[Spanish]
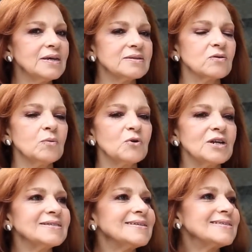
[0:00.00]
es como
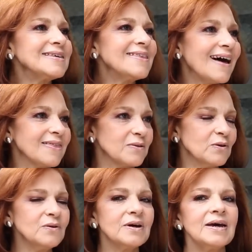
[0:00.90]
necesidad,
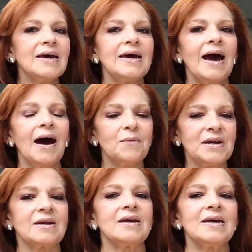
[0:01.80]
¿no? A
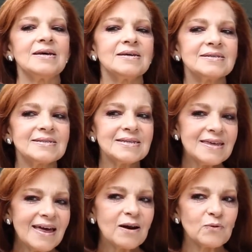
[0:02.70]
ver,
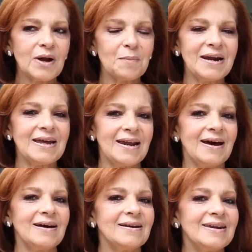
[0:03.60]
si de alguna
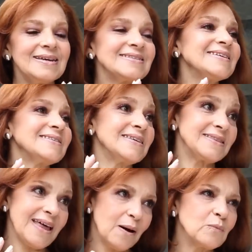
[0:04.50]
manera
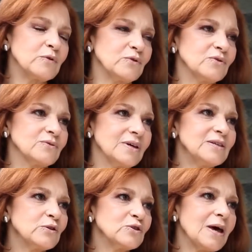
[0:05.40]
necesitamos
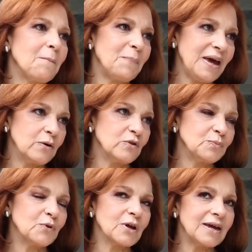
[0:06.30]
esos apegos,
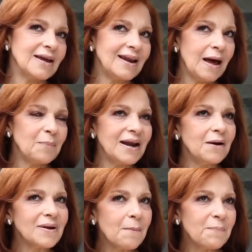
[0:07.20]
porque la
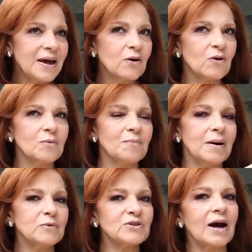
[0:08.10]
palabra apego
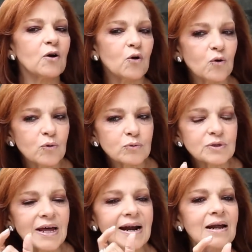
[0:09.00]
vamos a
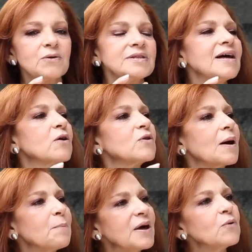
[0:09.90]
conjuntarla ahorita con
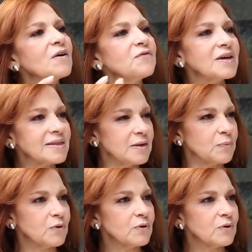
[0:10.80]
apego afectivo.